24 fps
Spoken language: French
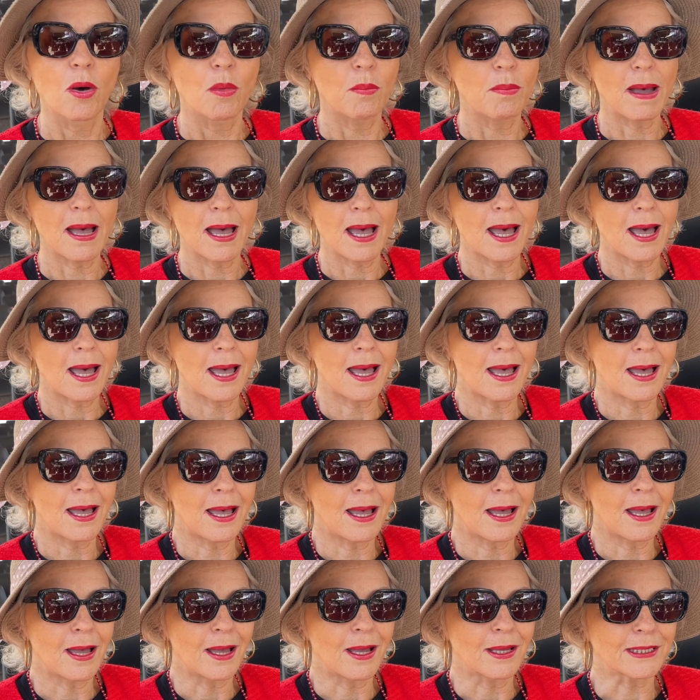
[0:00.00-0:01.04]

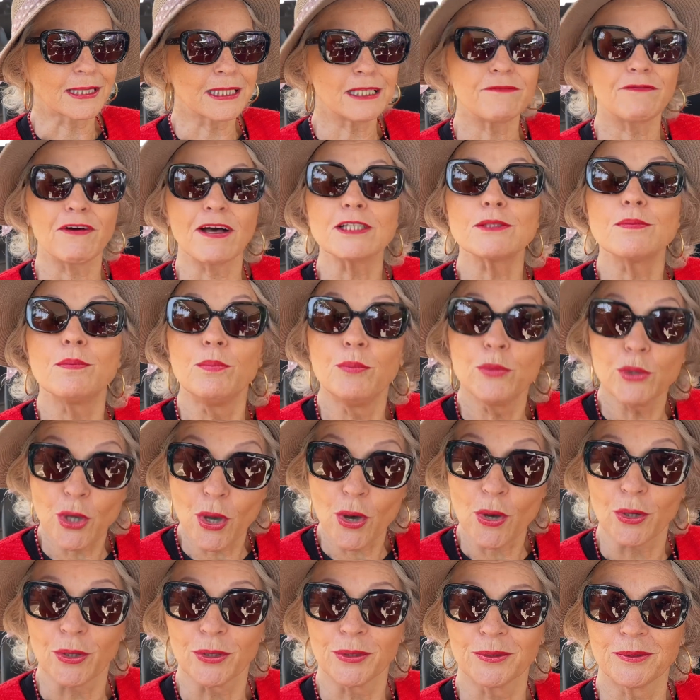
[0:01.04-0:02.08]
Ben, qu'il fasse
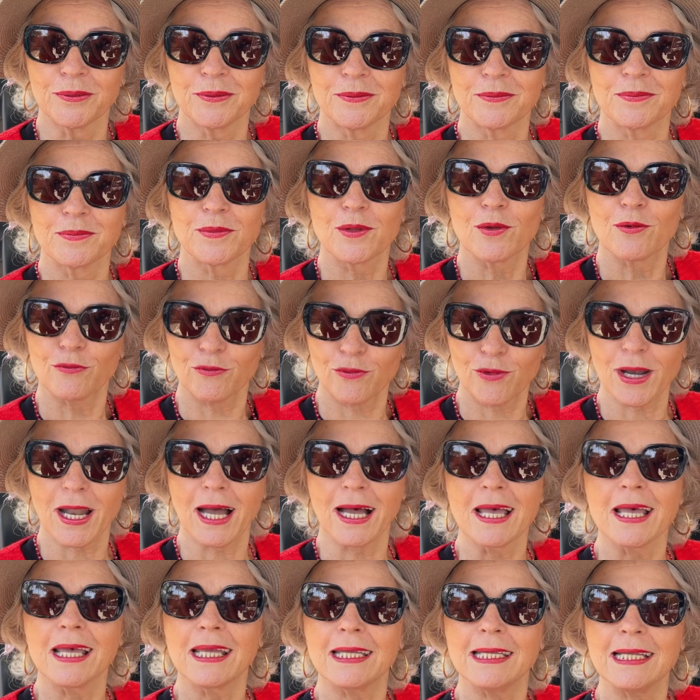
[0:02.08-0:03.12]
mieux. Voilà.
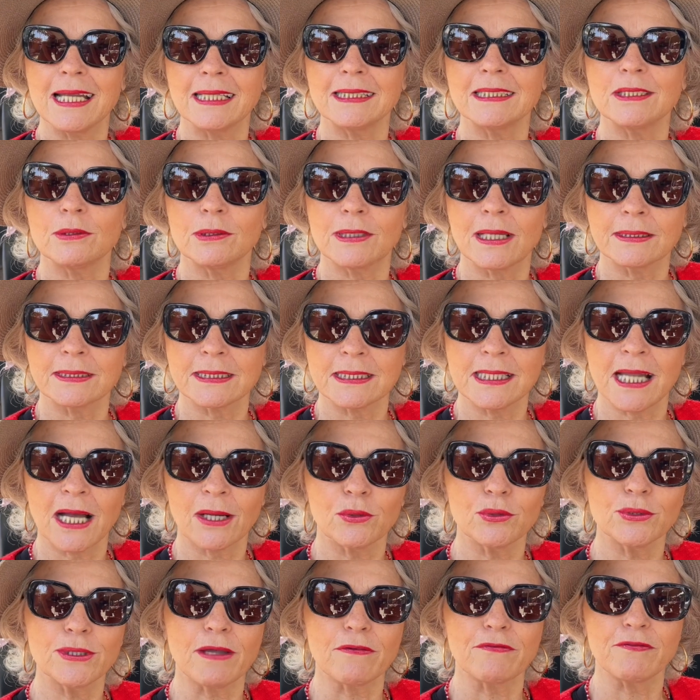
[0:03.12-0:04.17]
Il
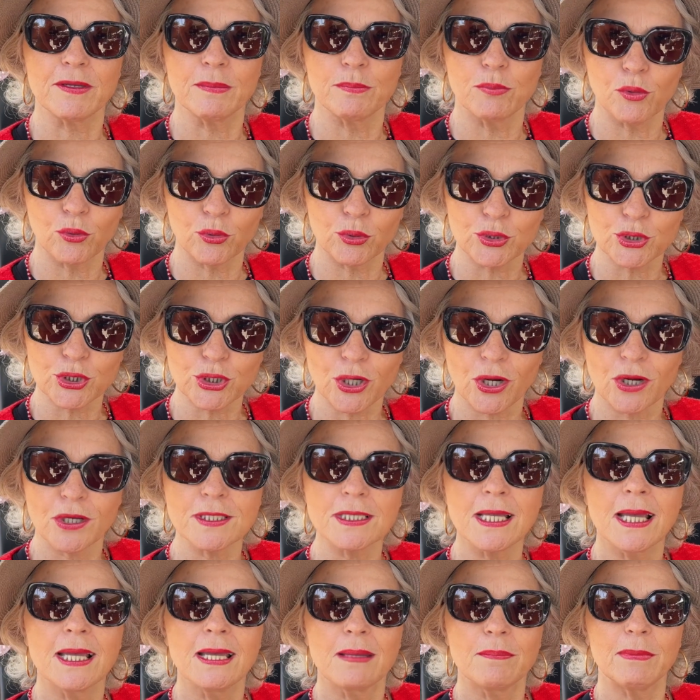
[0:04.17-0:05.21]
a, fait beaucoup de choses,
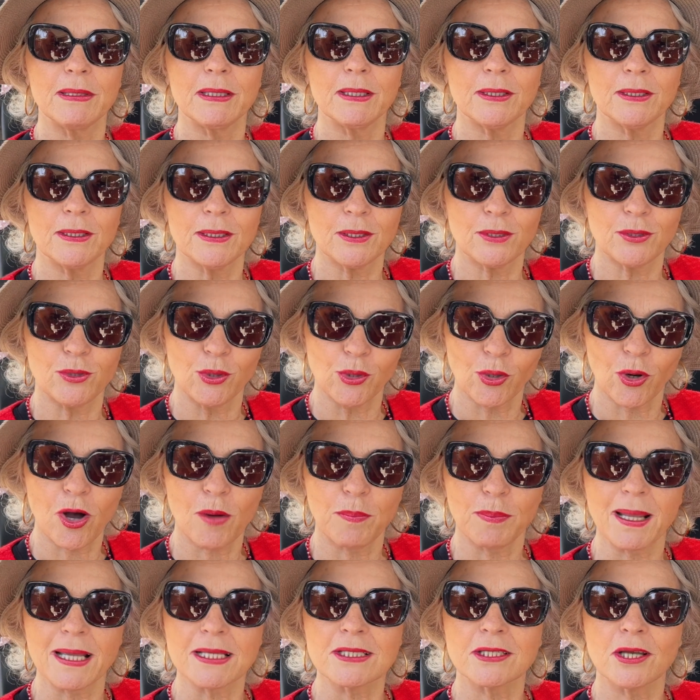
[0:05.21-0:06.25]
mais le
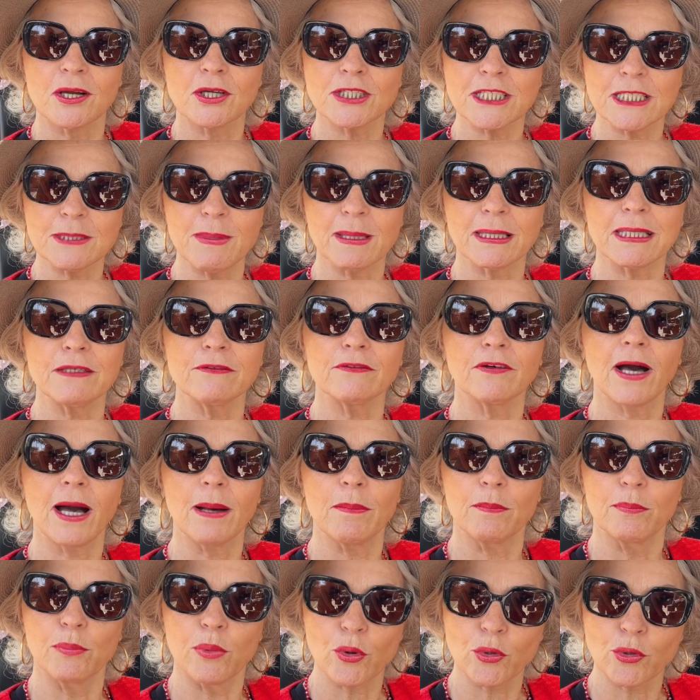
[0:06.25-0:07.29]
remplaçant, j'espère qu'il fera
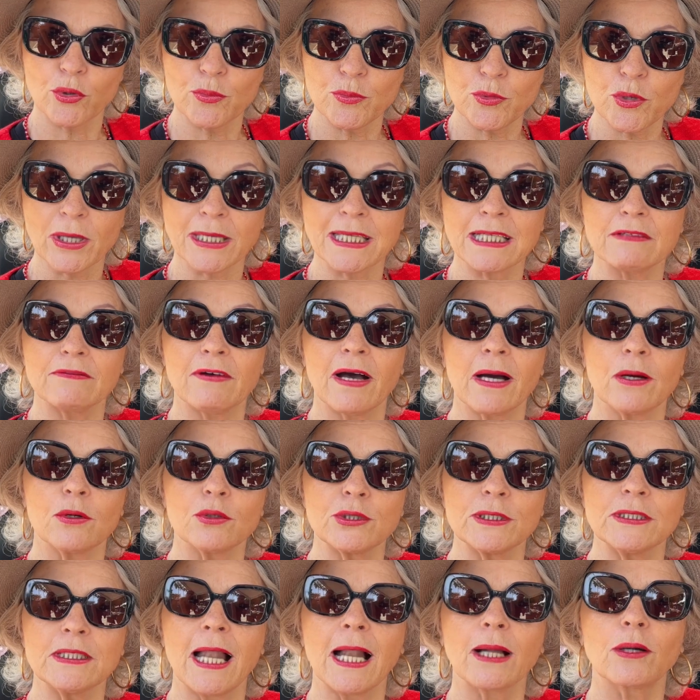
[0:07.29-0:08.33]
beaucoup mieux et qu'il va
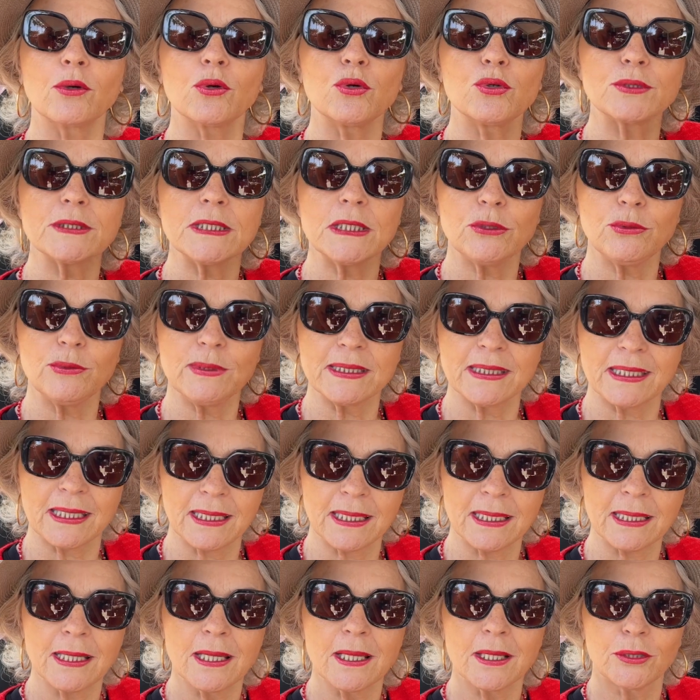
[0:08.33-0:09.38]
aussi dans la
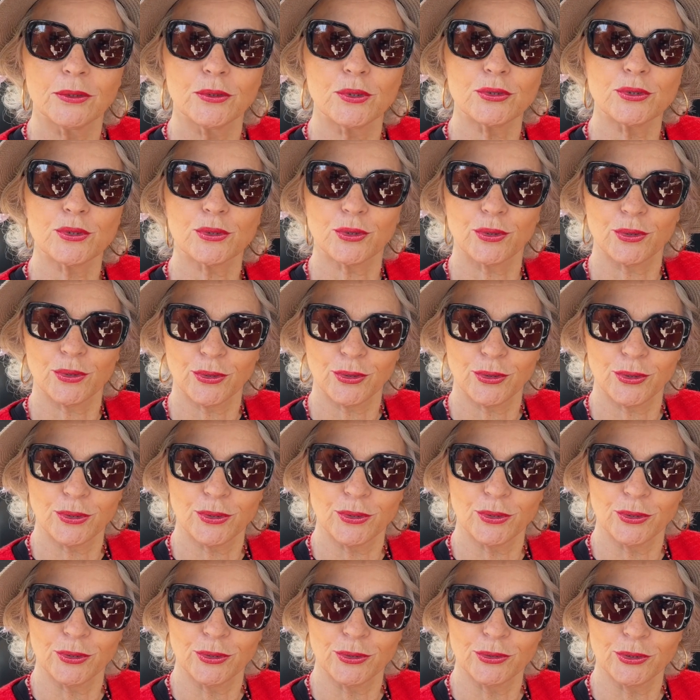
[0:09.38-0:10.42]
continuité de ce
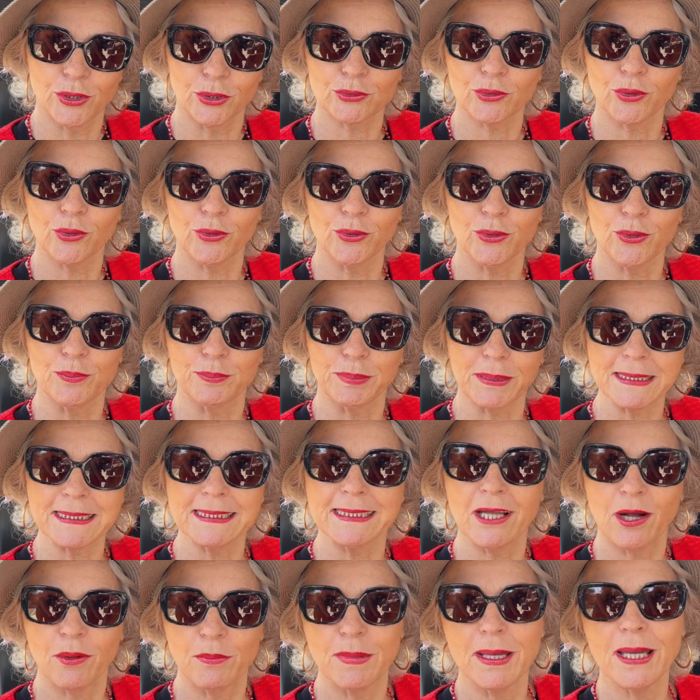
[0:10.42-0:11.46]
que notre
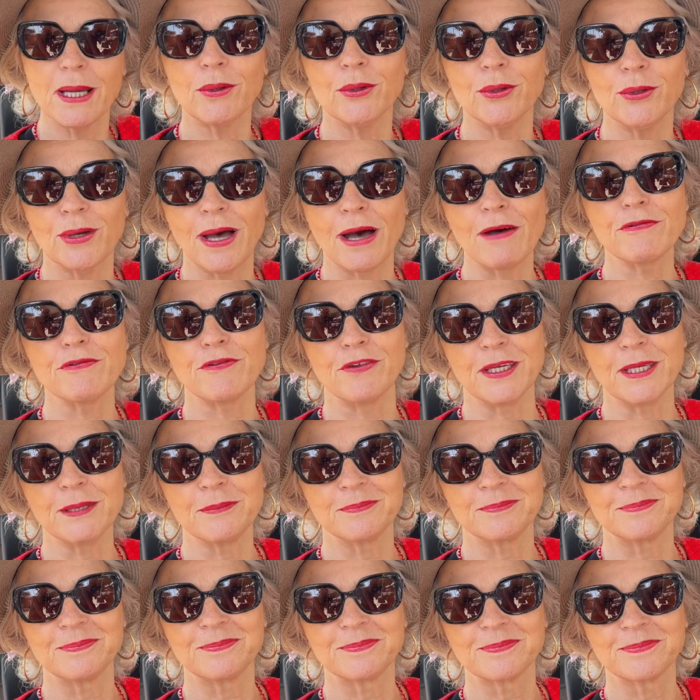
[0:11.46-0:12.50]
président maire a fait
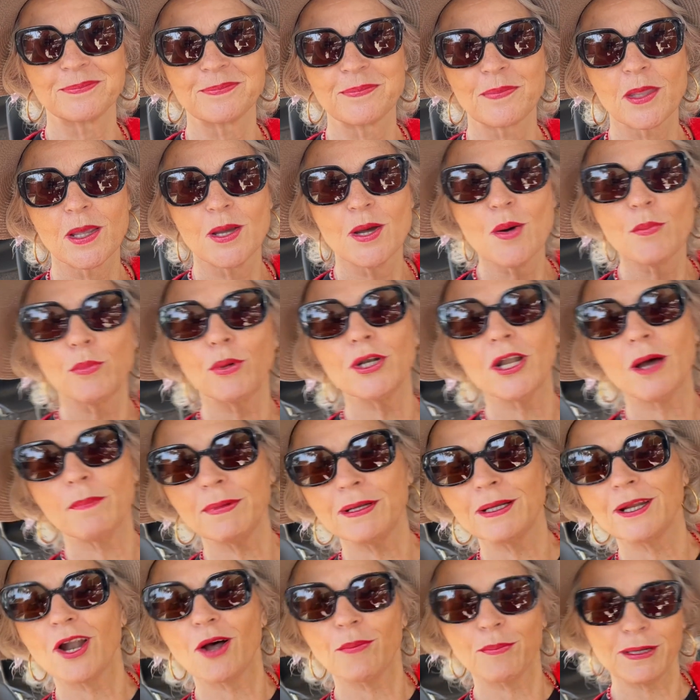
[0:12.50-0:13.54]
pour
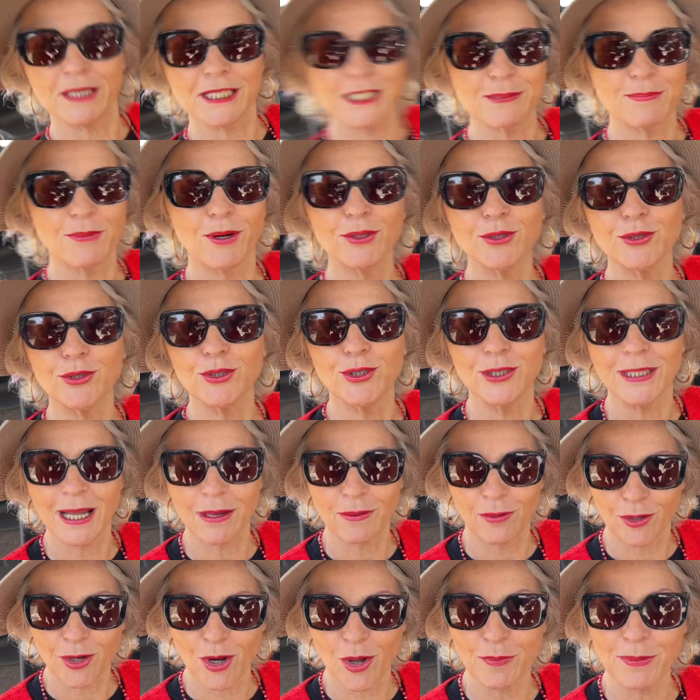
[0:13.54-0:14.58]
l'embellissement de la,
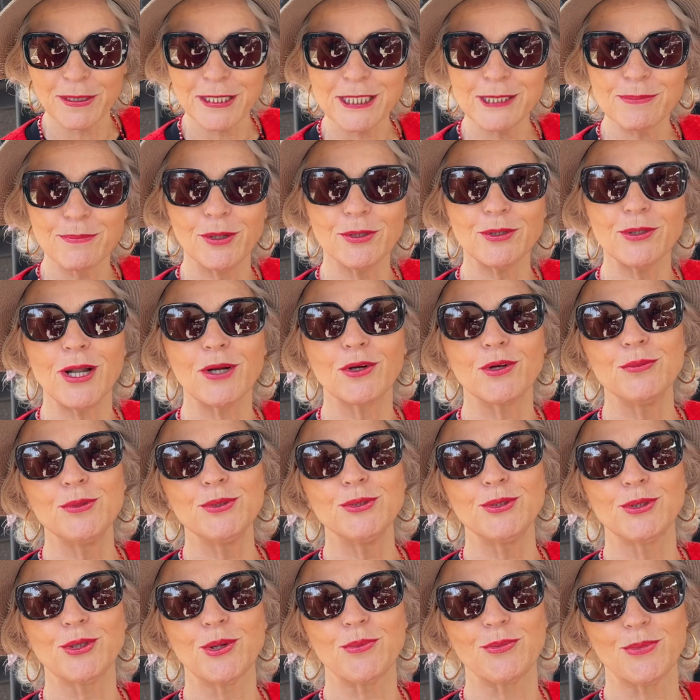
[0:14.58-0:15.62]
de la commune
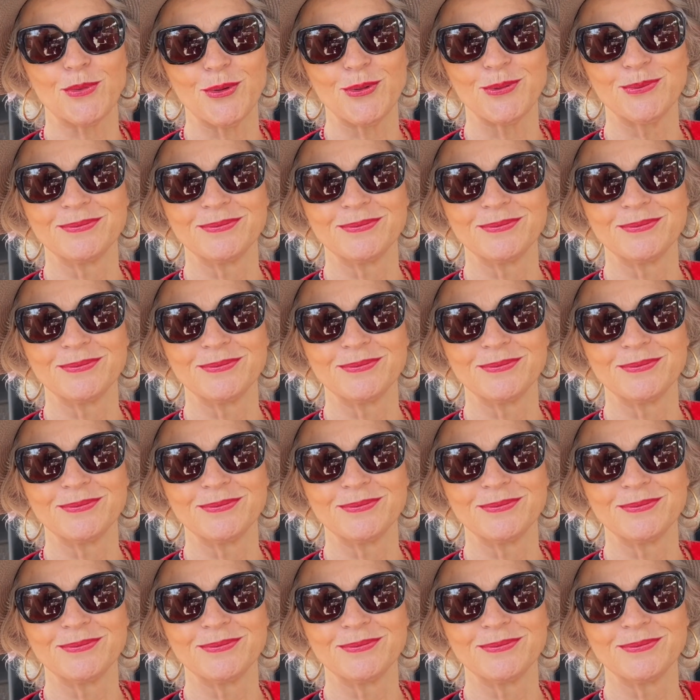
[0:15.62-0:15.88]
du Tampon.